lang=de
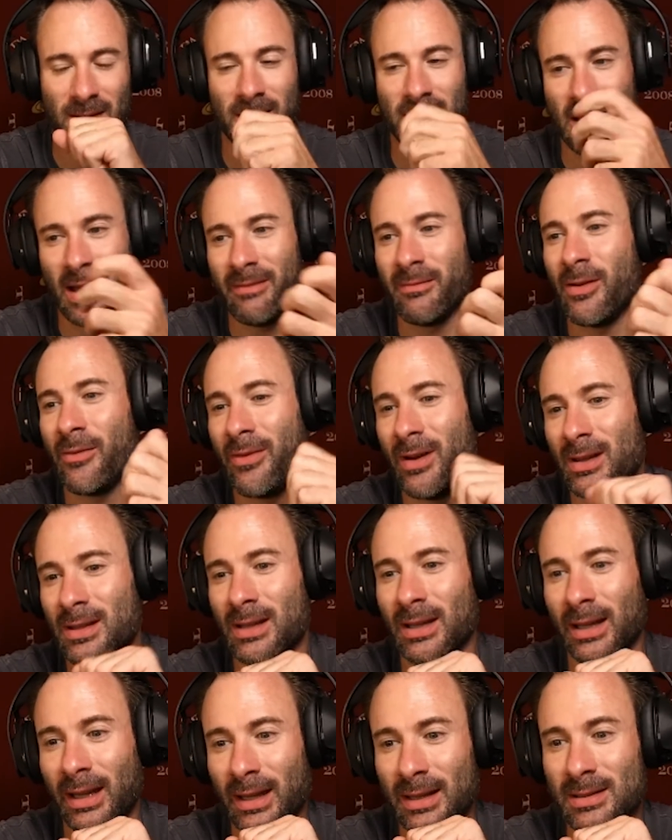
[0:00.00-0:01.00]
Ja, wir fahren in
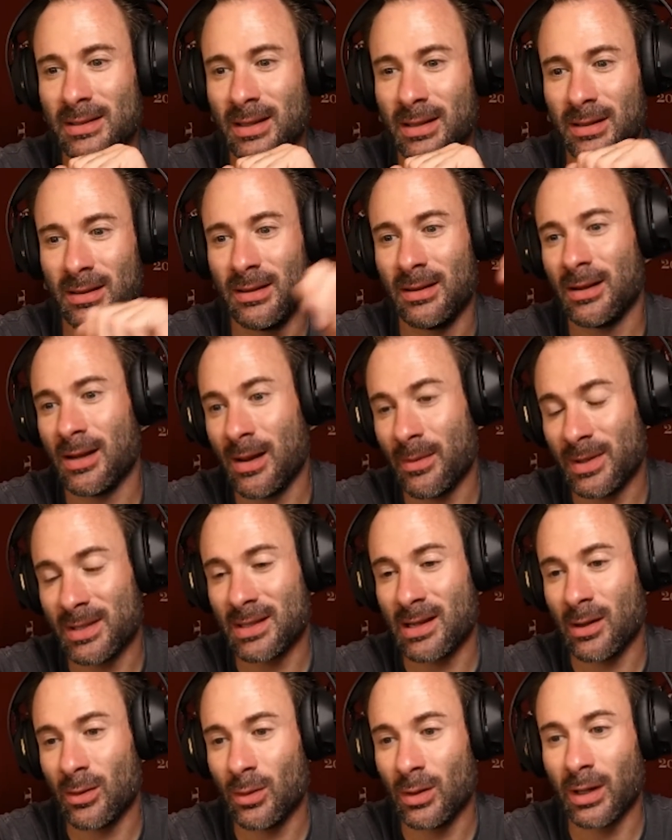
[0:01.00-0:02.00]
der Regenzeit hin, aber
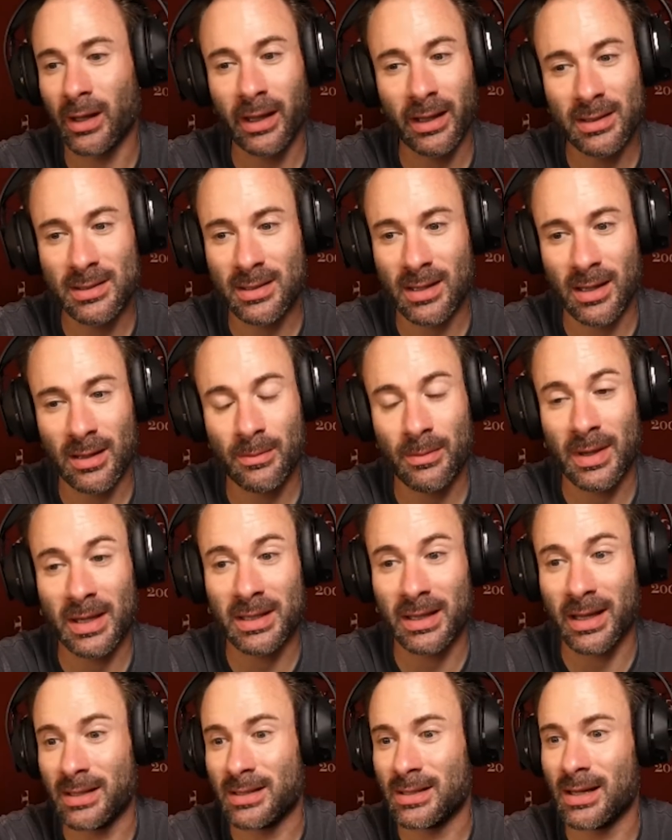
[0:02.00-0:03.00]
es kann in der Regenzeit mal
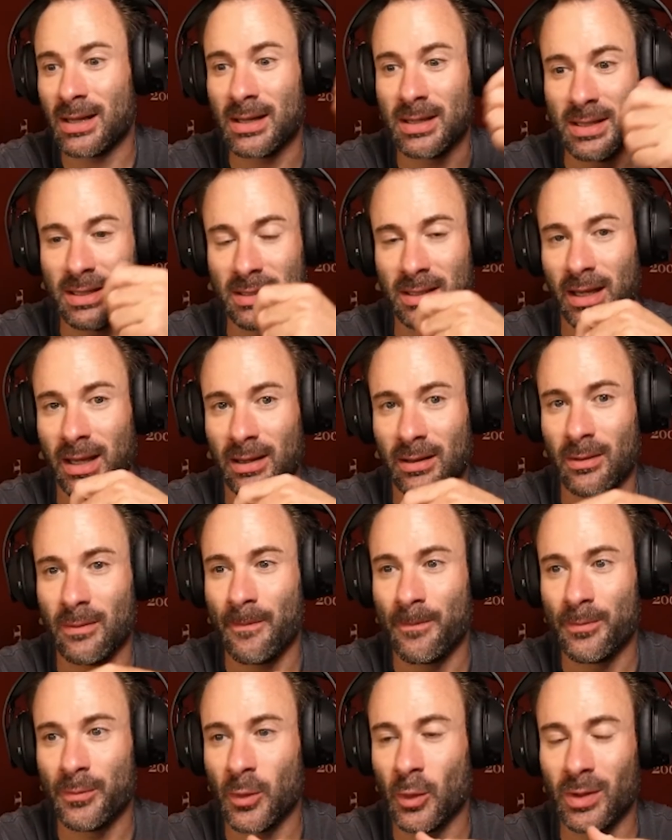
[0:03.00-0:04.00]
Tage nicht regnen.
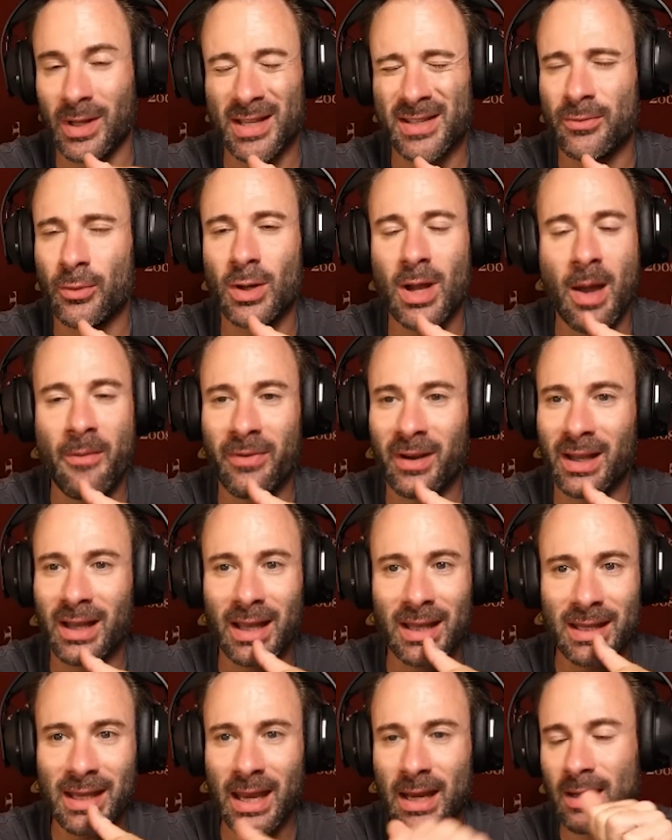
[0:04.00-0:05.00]
Und das würde einfach
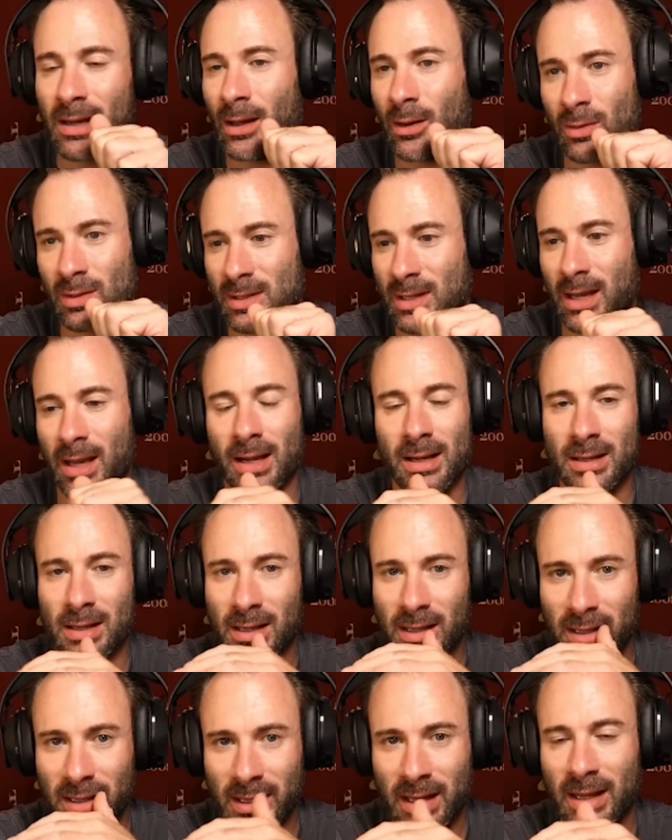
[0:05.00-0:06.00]
jeden rauskickeln.
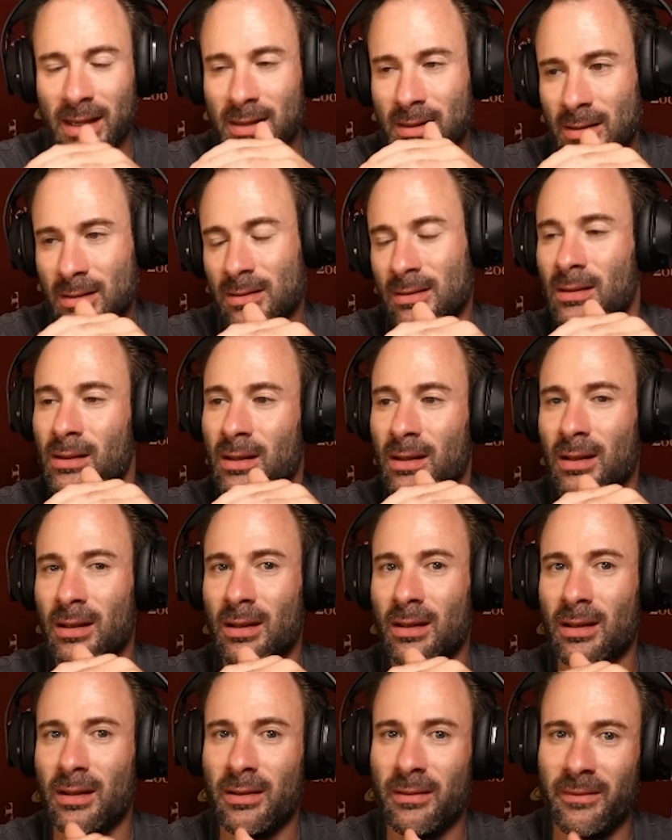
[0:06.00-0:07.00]
Jeden,
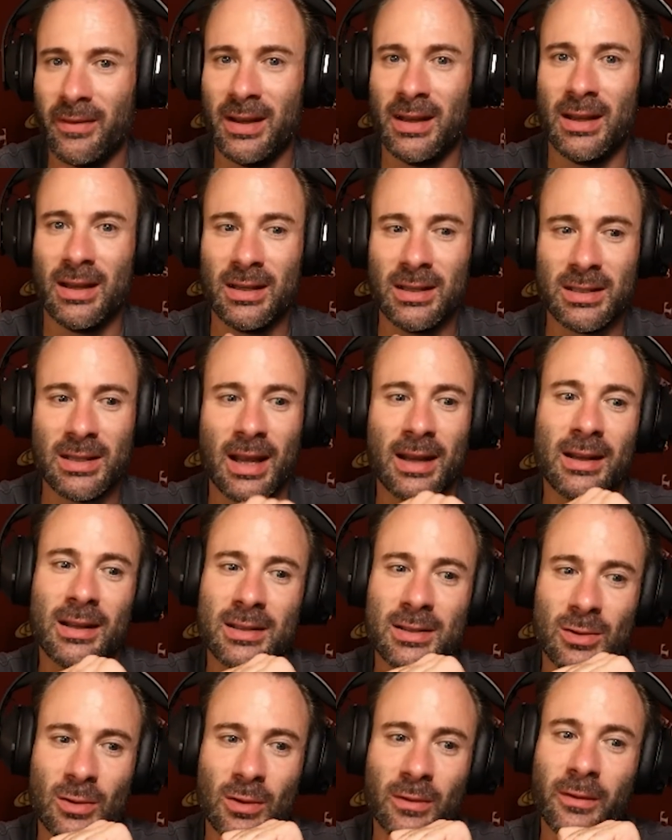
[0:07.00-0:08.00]
wenn er nicht
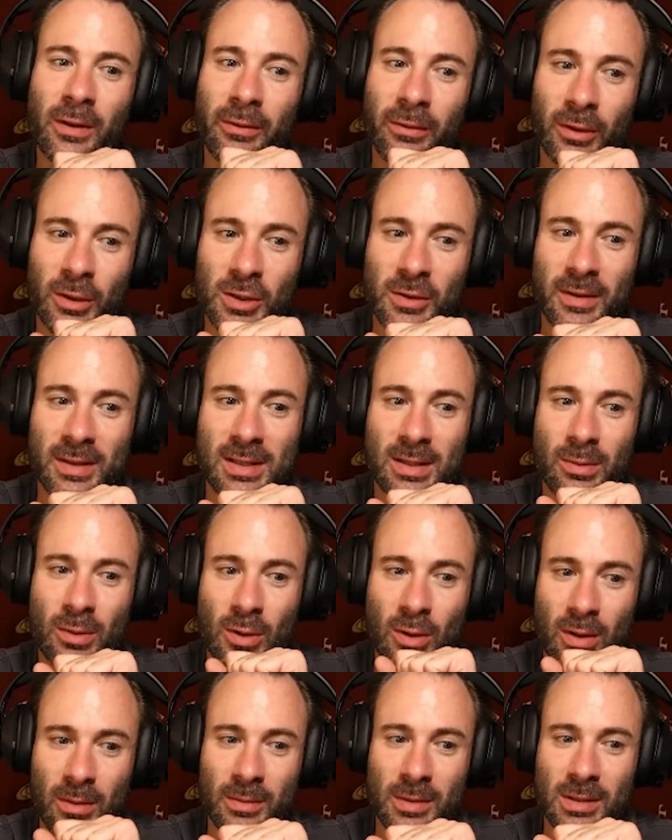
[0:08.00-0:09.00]
anders irgendwie Frischwasser
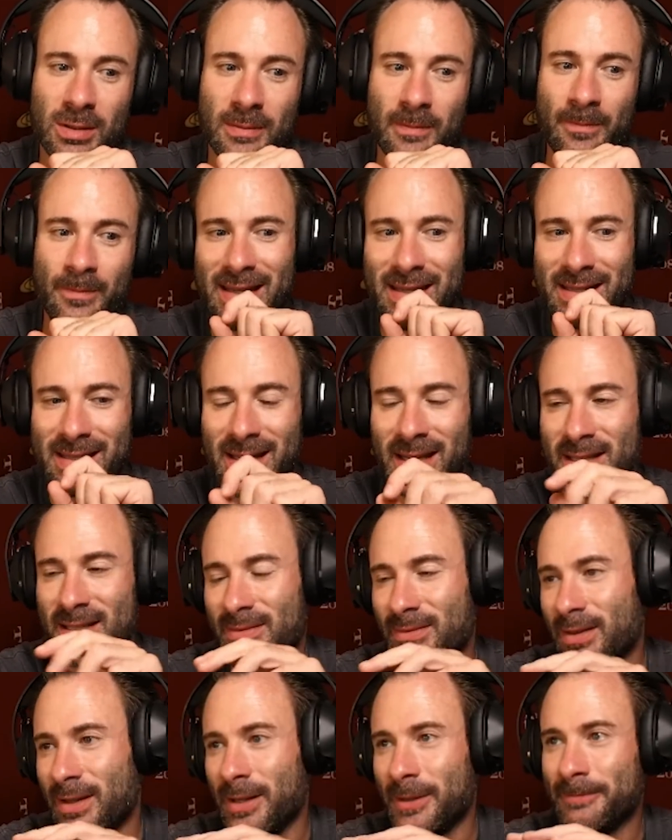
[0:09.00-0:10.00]
bekommt.
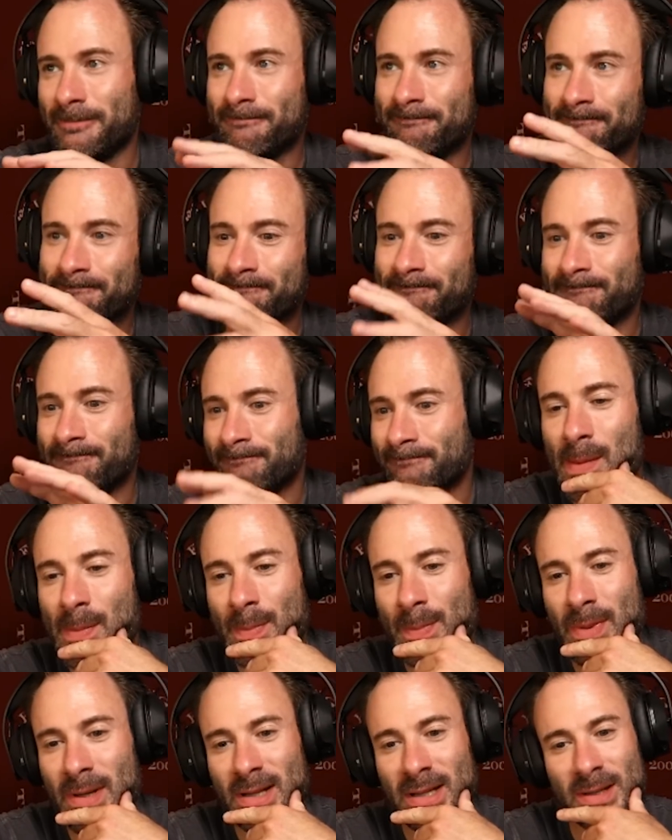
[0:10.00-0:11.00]
Deswegen
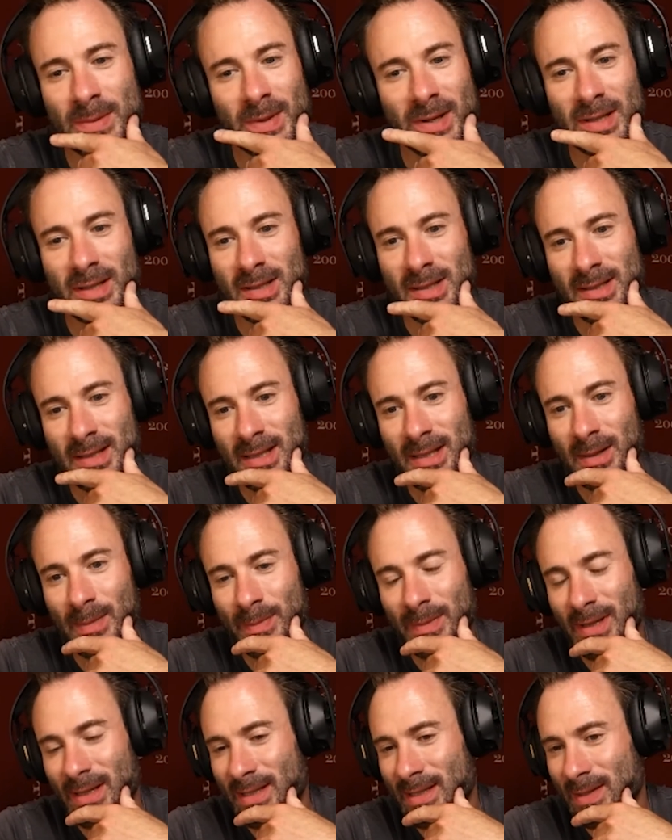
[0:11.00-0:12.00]
bin ich mir nicht so sicher,
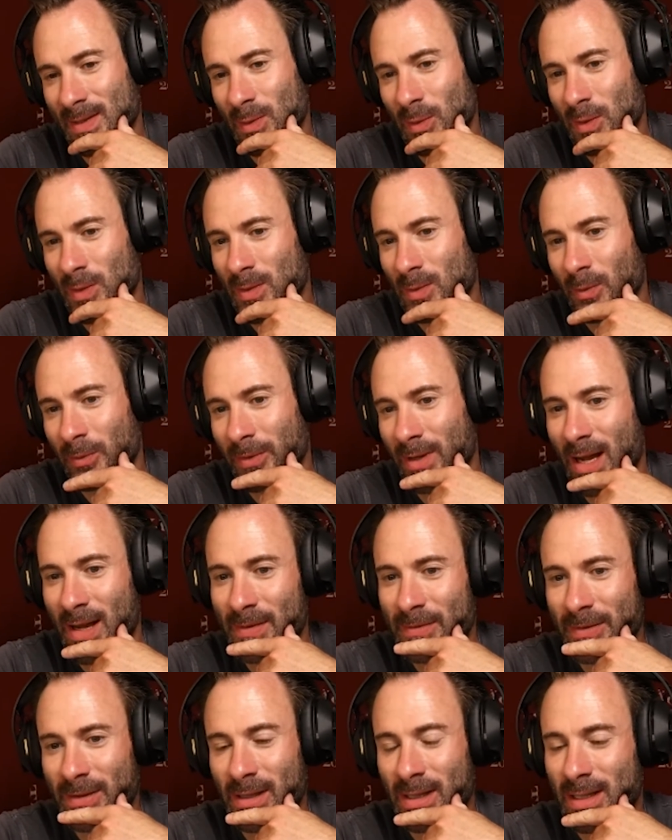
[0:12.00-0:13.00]
ob das so viel
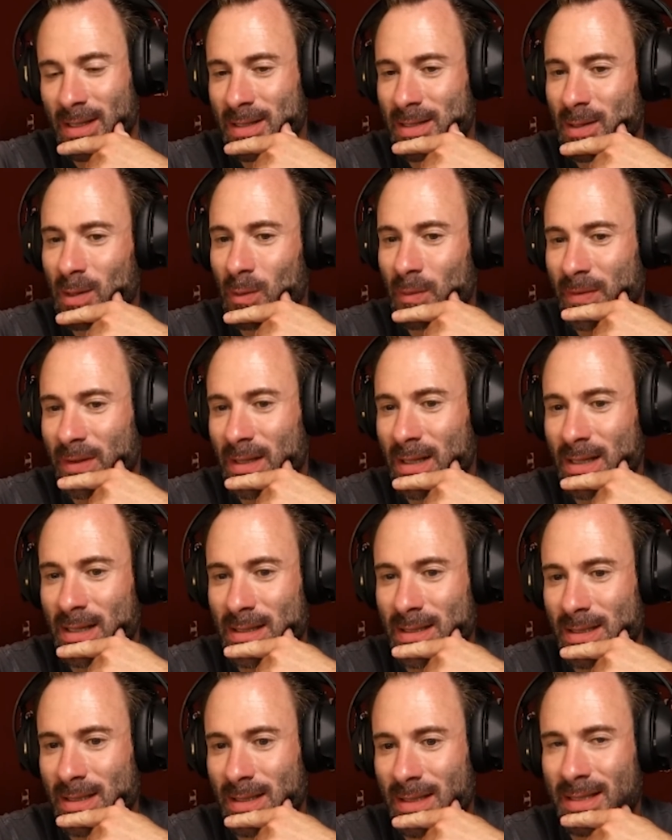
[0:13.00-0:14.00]
einfacher ist auf einer
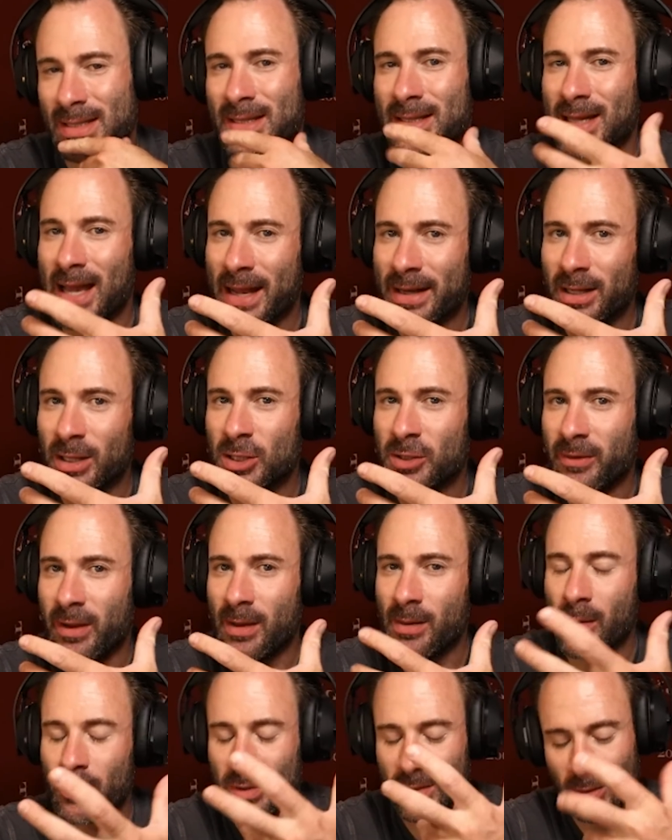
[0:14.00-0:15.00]
Insel. Es ist anders schwer,
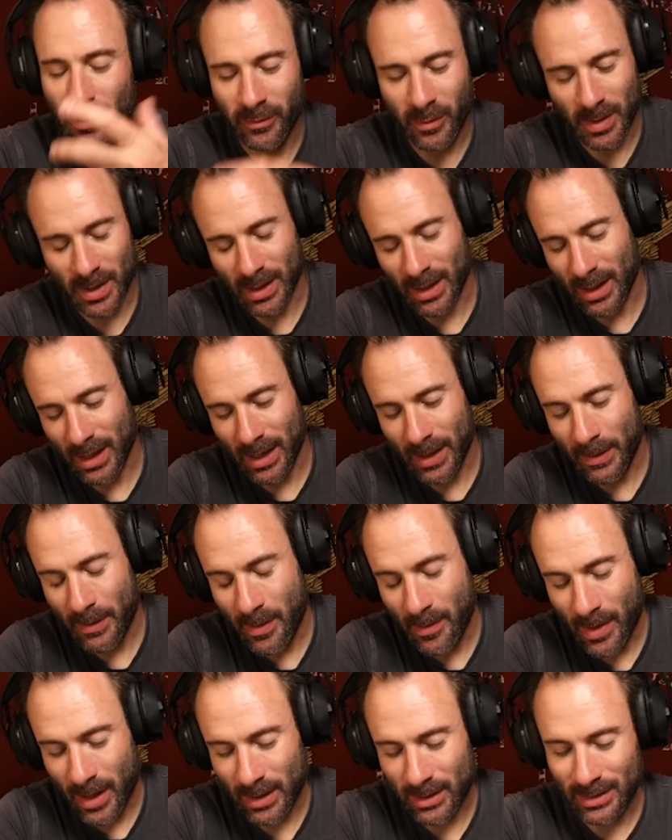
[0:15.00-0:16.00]
man muss irgendwie mit den
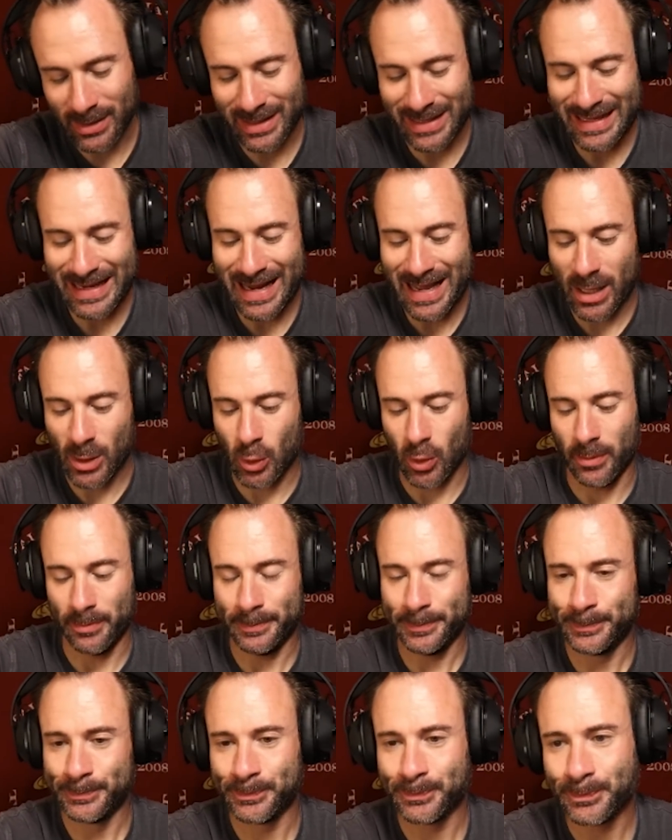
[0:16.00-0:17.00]
Gegebenheiten
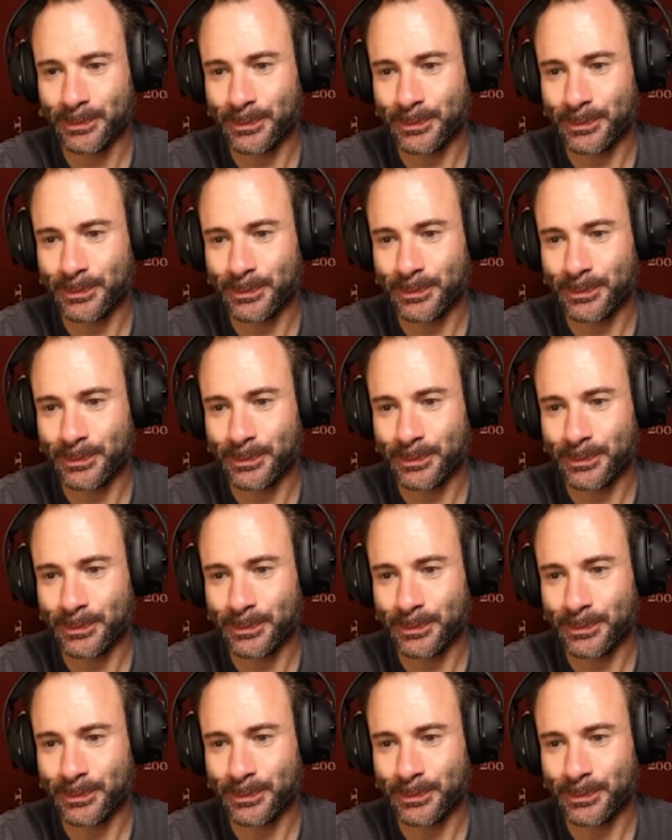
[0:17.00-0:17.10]
klarkommen.